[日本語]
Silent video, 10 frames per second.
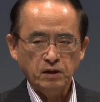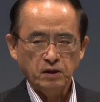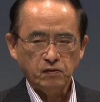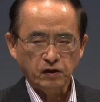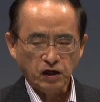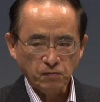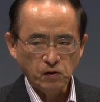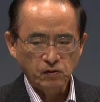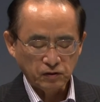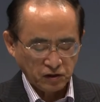これから
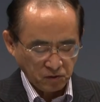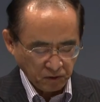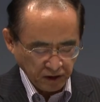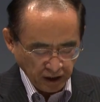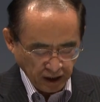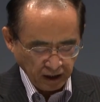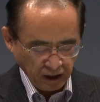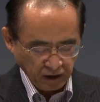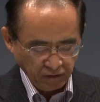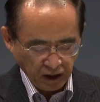も私どもの財団
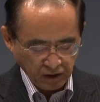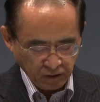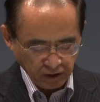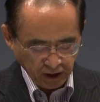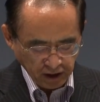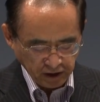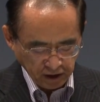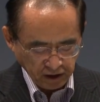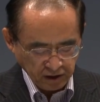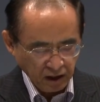あるいは学校に対して
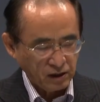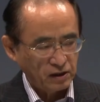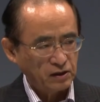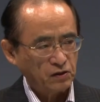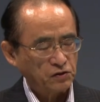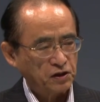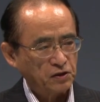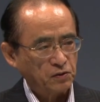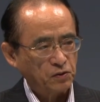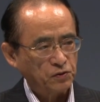ですねご支援
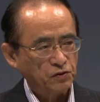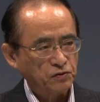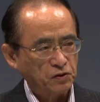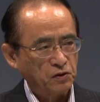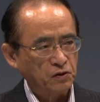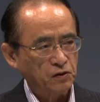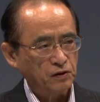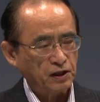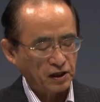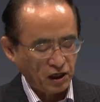とご協力
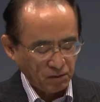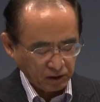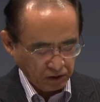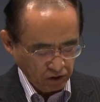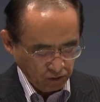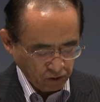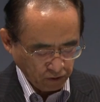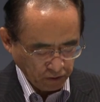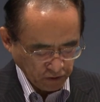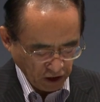をいただければと思う
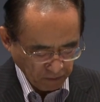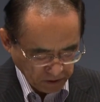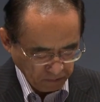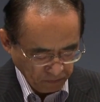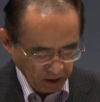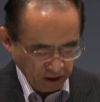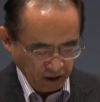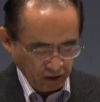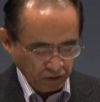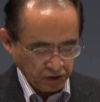のでございます
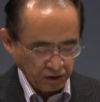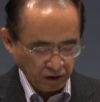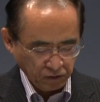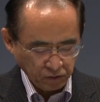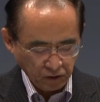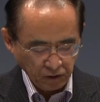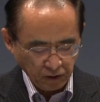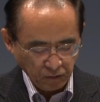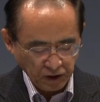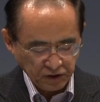本日は本当に
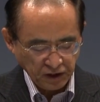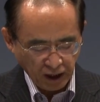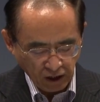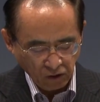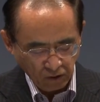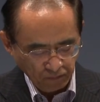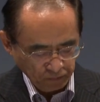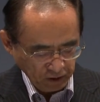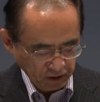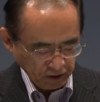お暑い中を
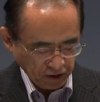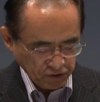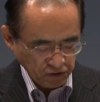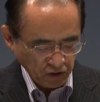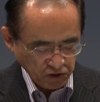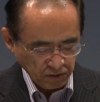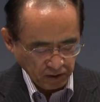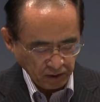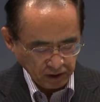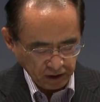多数お集ま
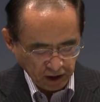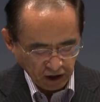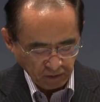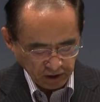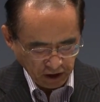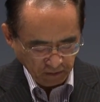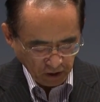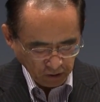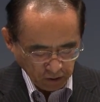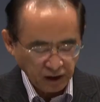りいただきまして
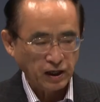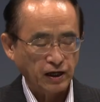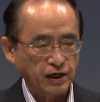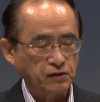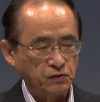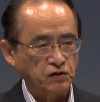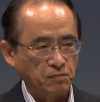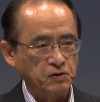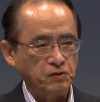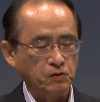誠にありがとうござい
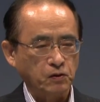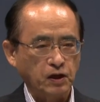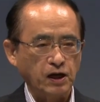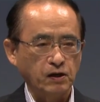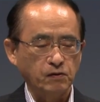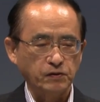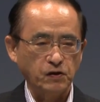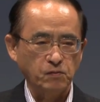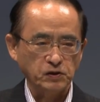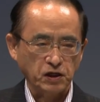ます心から御
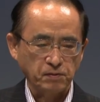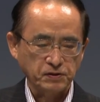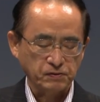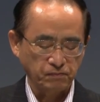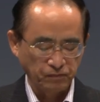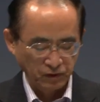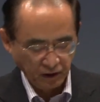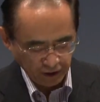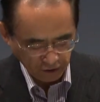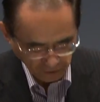礼を申し上げます
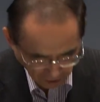ありがとうご